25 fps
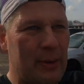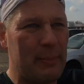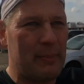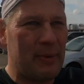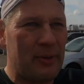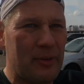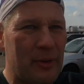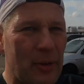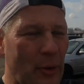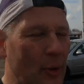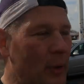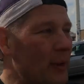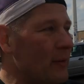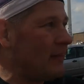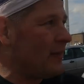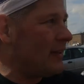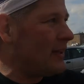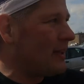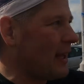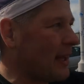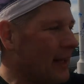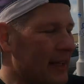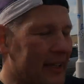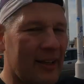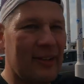und ein bisschen
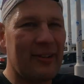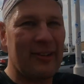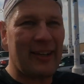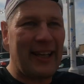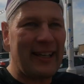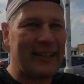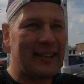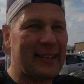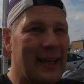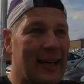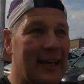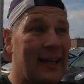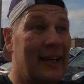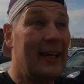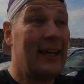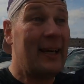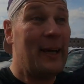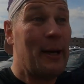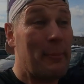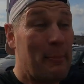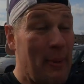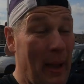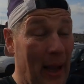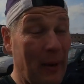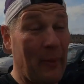Rückenwind, andere Seite
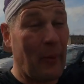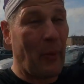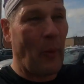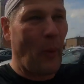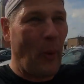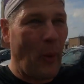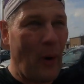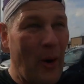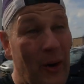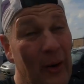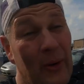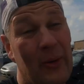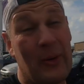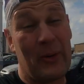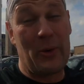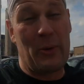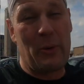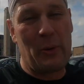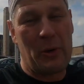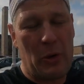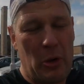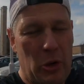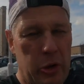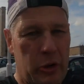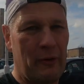berghoch und
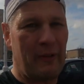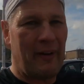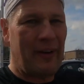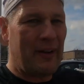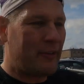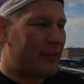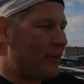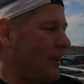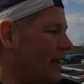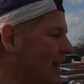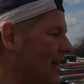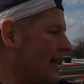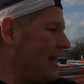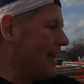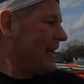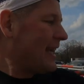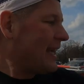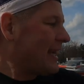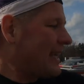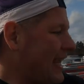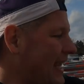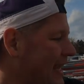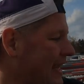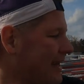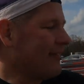logischerweise
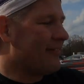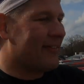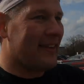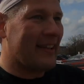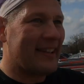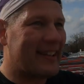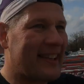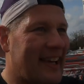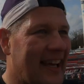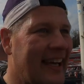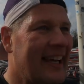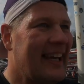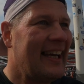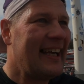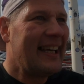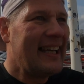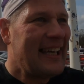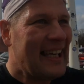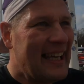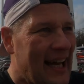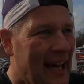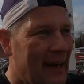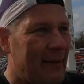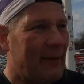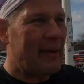Gegenwind.
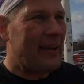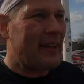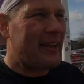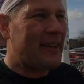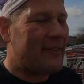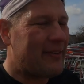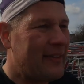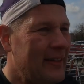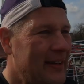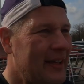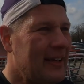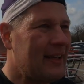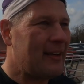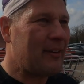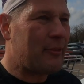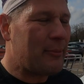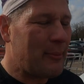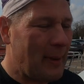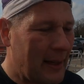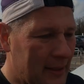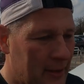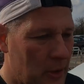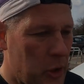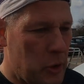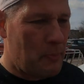Aber ich finde, das
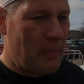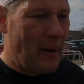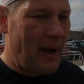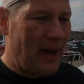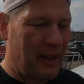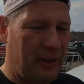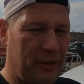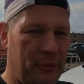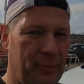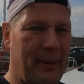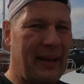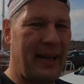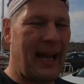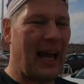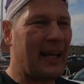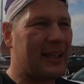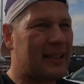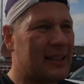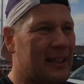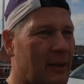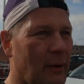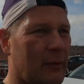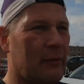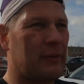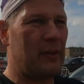macht Spaß. Man
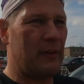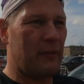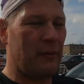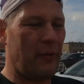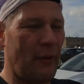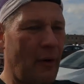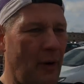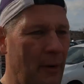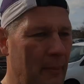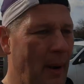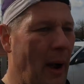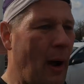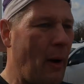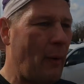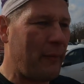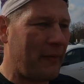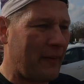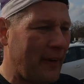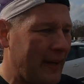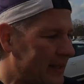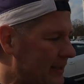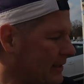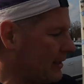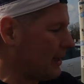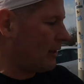achtet auf die Form,
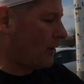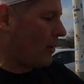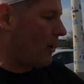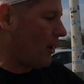aufrechter